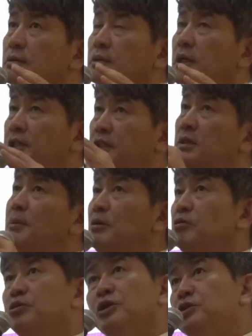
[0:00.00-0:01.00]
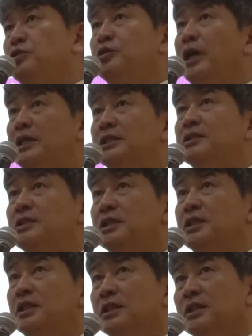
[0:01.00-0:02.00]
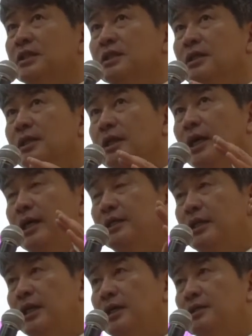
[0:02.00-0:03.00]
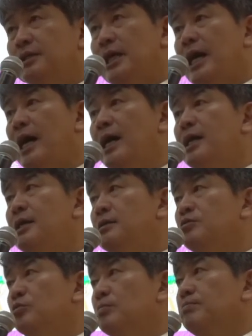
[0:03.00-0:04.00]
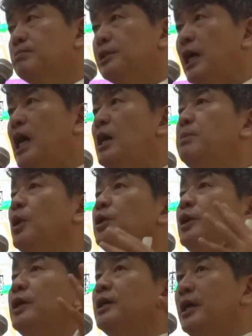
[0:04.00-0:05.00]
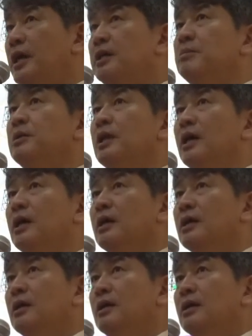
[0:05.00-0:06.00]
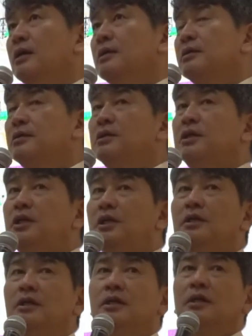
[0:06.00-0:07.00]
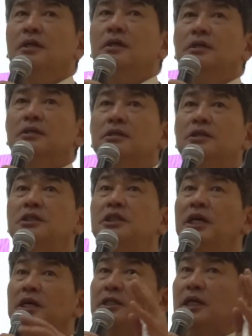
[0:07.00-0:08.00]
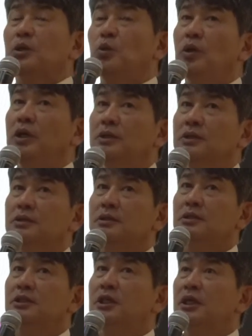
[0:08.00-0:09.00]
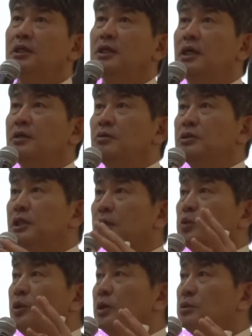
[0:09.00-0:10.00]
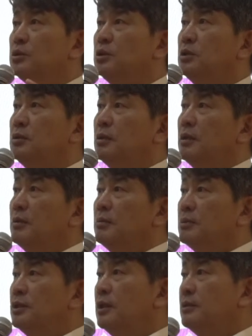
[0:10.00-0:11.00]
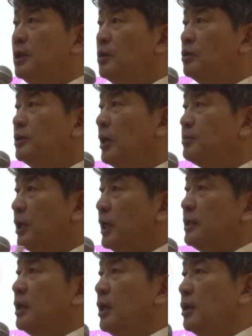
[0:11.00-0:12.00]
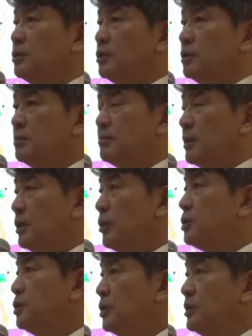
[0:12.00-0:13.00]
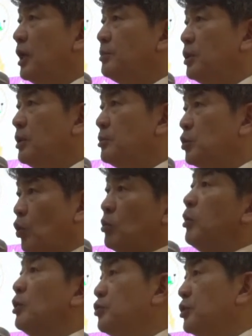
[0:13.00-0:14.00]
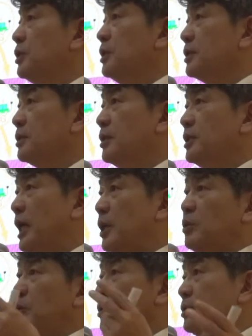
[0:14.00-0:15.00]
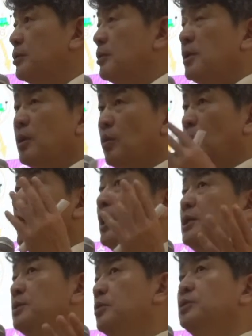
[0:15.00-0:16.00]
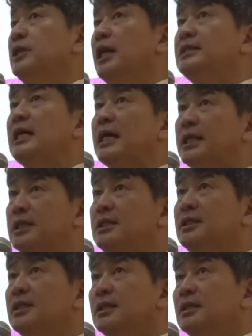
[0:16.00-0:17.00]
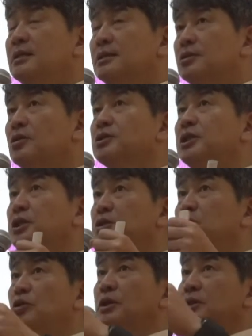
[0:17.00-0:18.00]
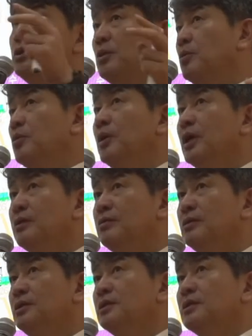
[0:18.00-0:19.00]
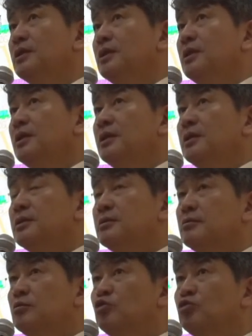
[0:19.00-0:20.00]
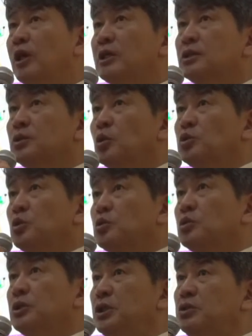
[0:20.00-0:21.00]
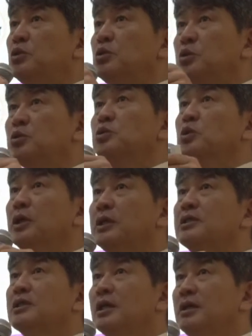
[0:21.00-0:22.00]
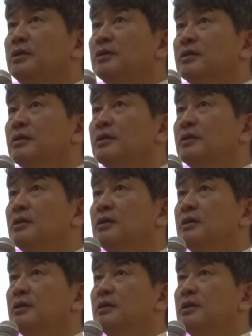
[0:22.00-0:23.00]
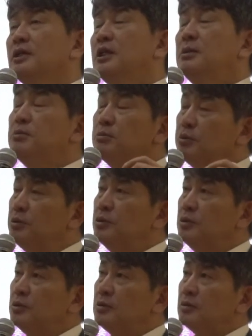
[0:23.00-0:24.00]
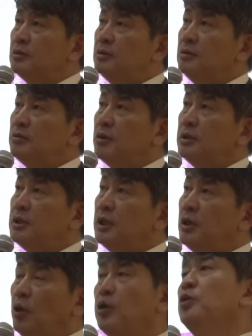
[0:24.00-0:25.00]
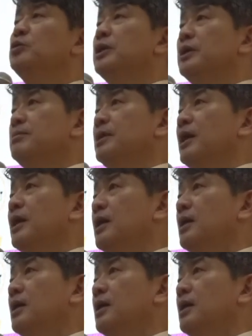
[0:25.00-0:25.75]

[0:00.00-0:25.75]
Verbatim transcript: 체질을 바꾸는 게 쉬운 게 아니듯이 갈 때 잘 잘 변화를 해야 됩니다. 특히 시장이 작동하는 시장이라는 것이 작동해가지고 그냥 새로운 사업자가 나타나가지고 혁신적인 사업자로 돈벌 수 있는 그런 자유로운 공간이 존재하지 않는 정책이 주도하는 이런 공간에서는 누군가 의도적으로 인위적으로 조정해야 되잖아요. 이 부분은 굉장히 어려운 얘기입니다.